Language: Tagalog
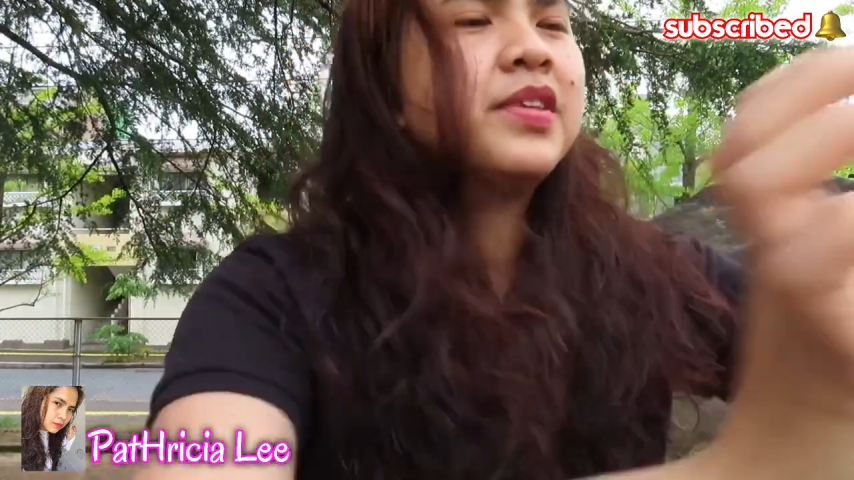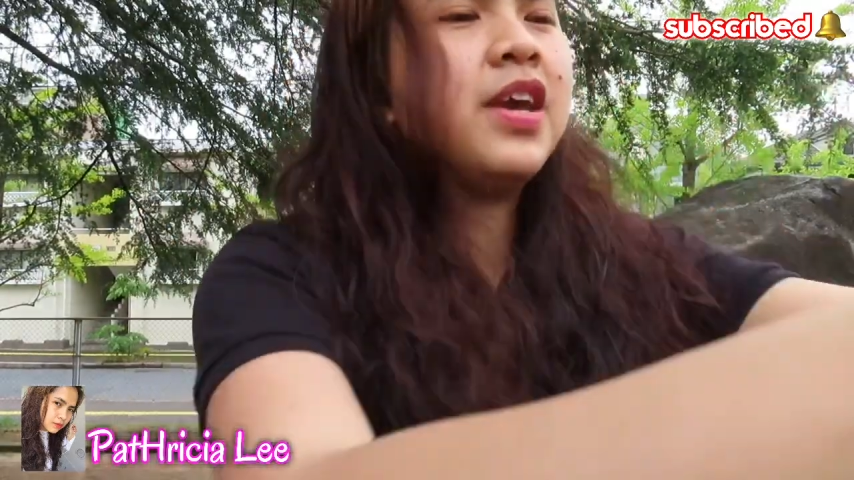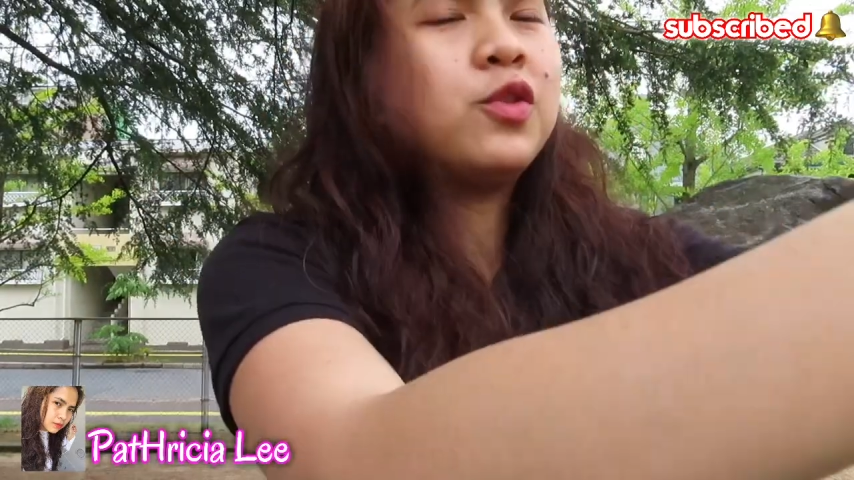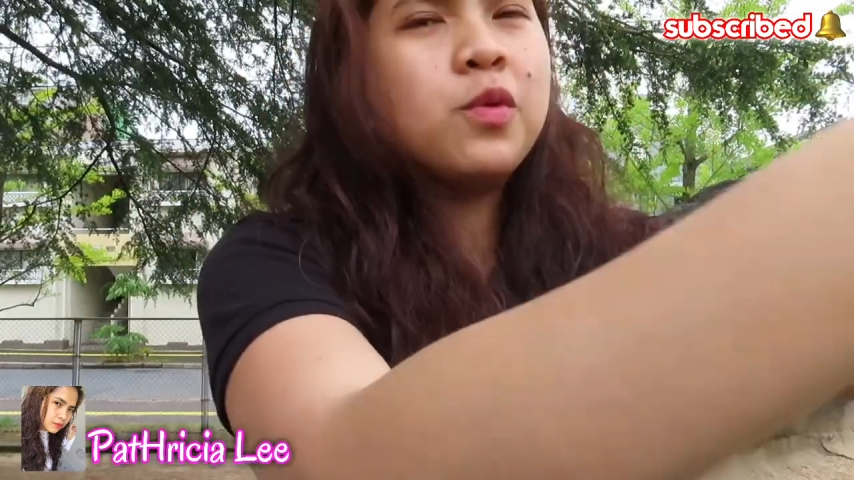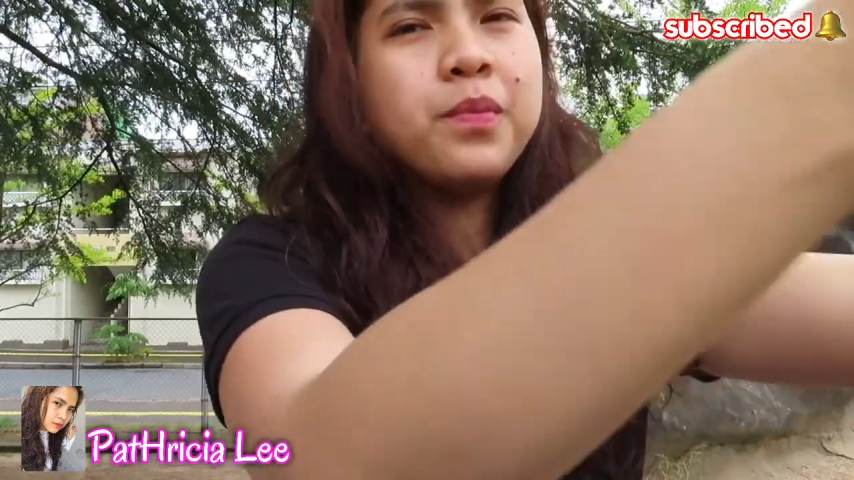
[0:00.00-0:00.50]

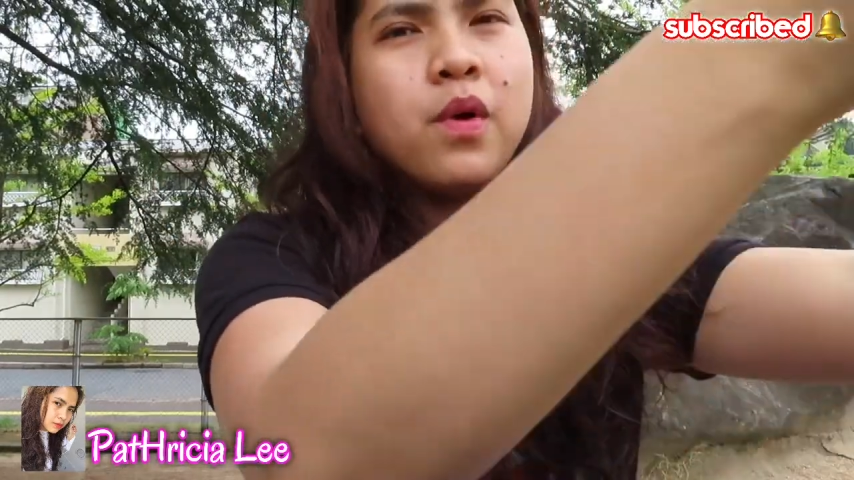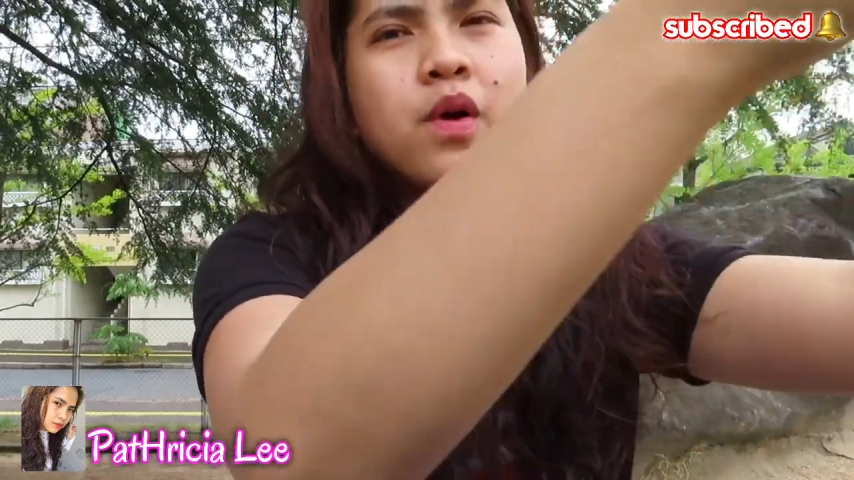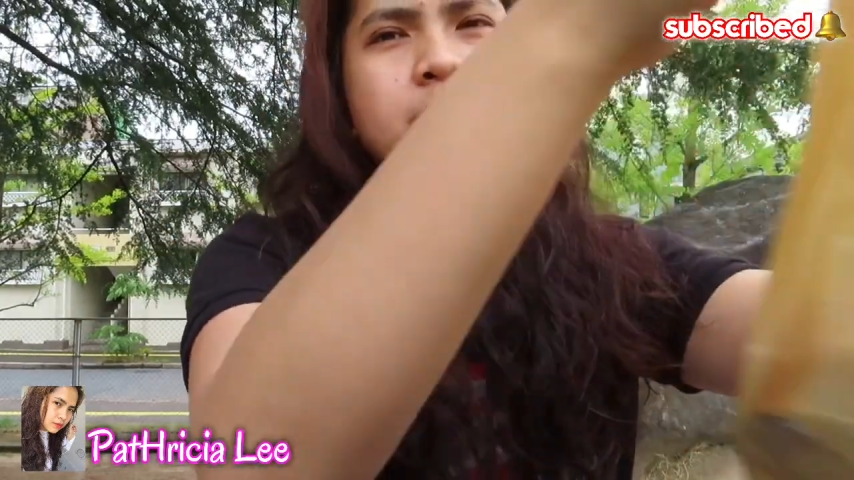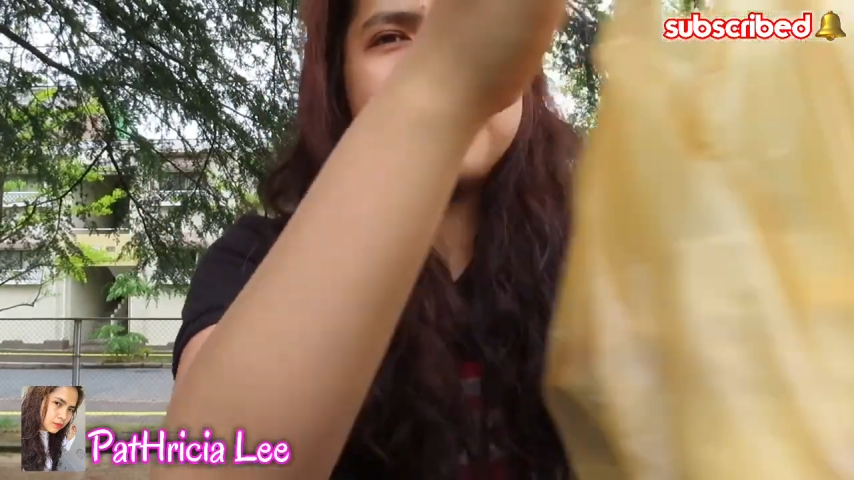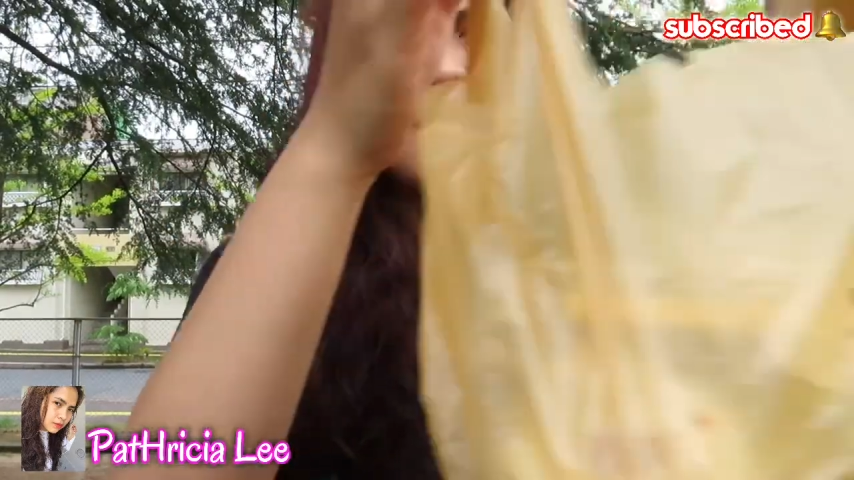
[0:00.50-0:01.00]
Ito
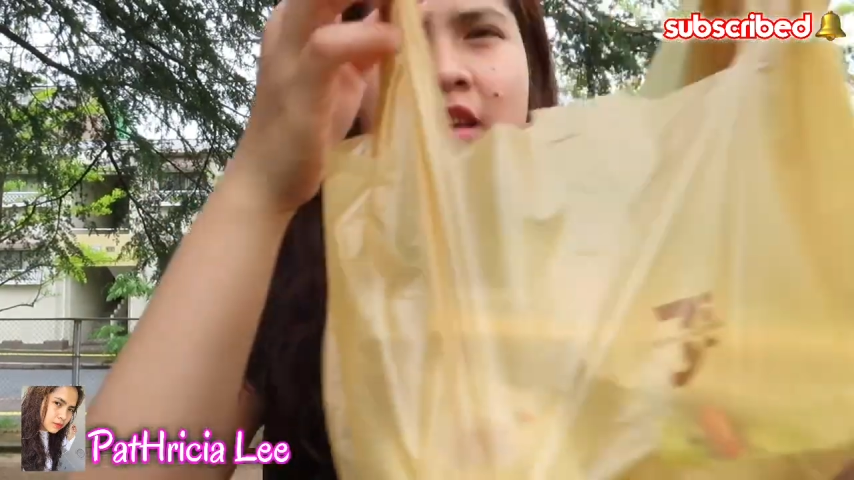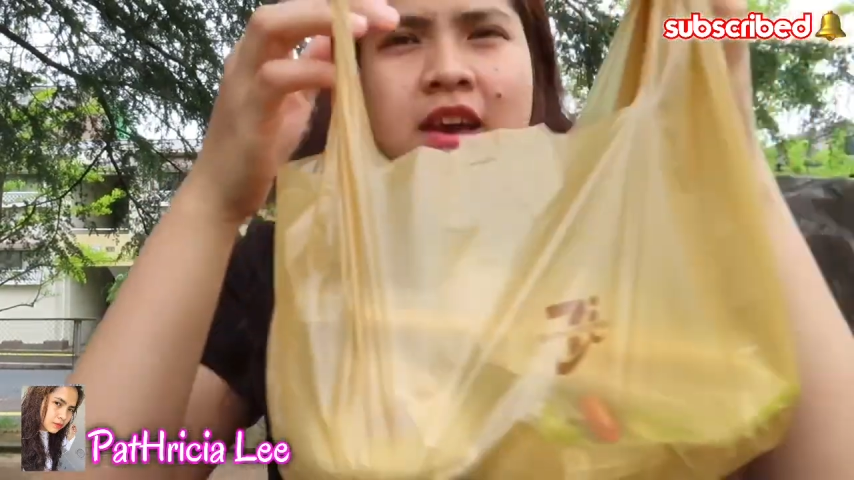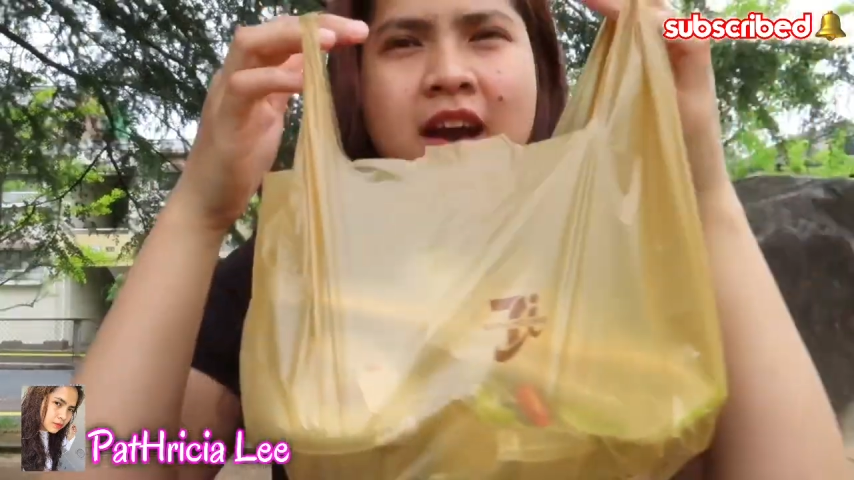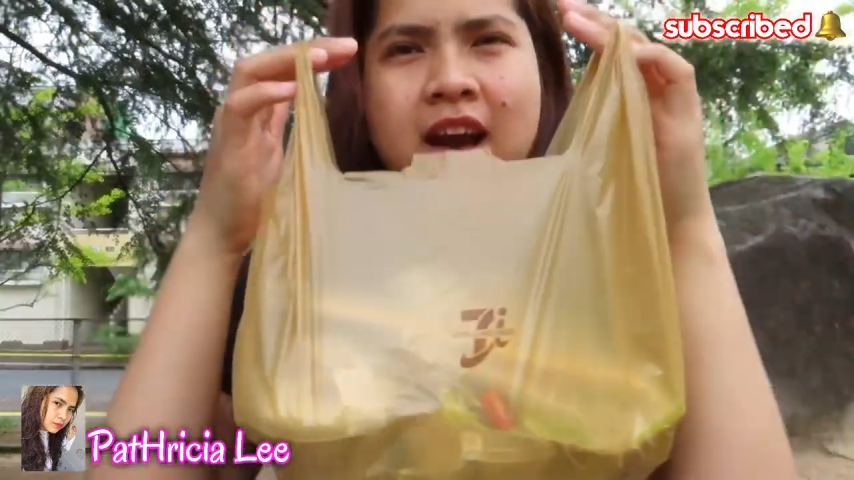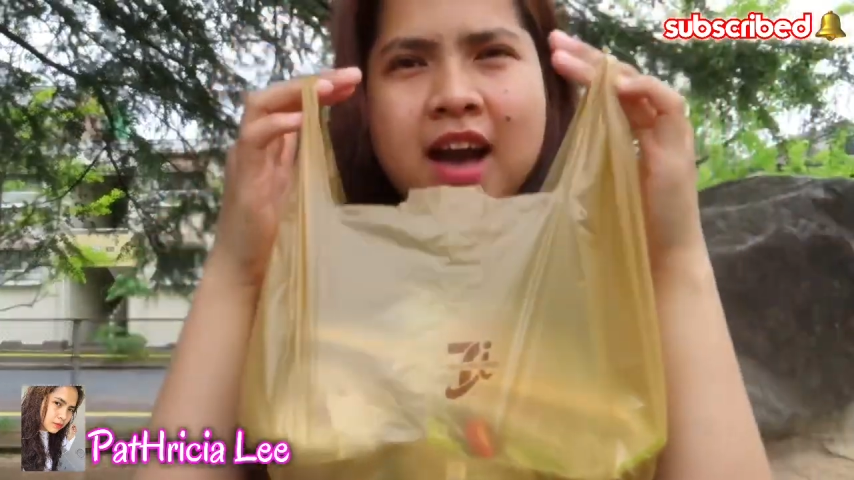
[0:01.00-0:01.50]
po
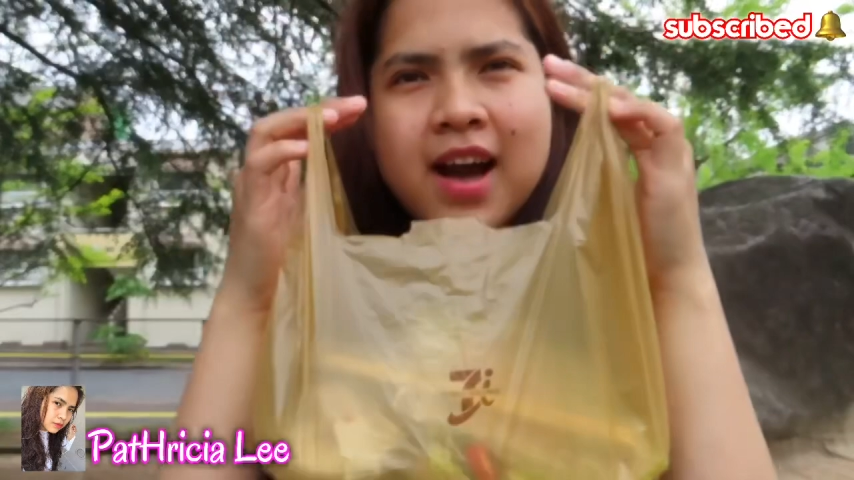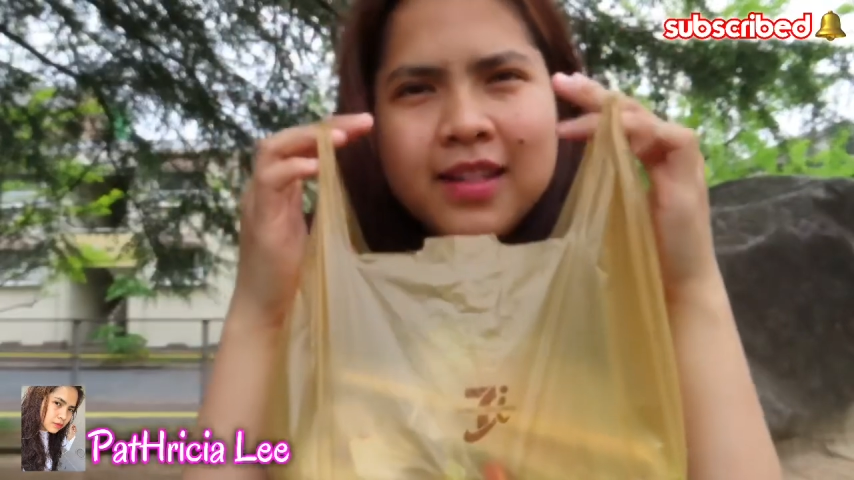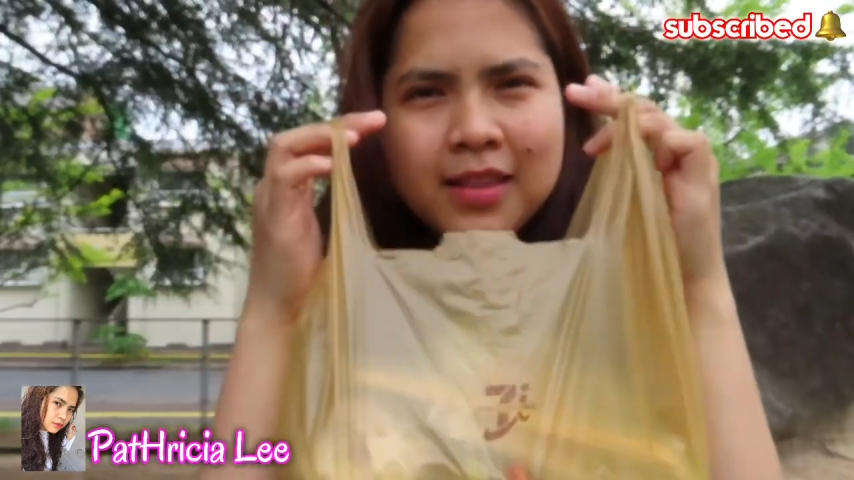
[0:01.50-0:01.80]
ang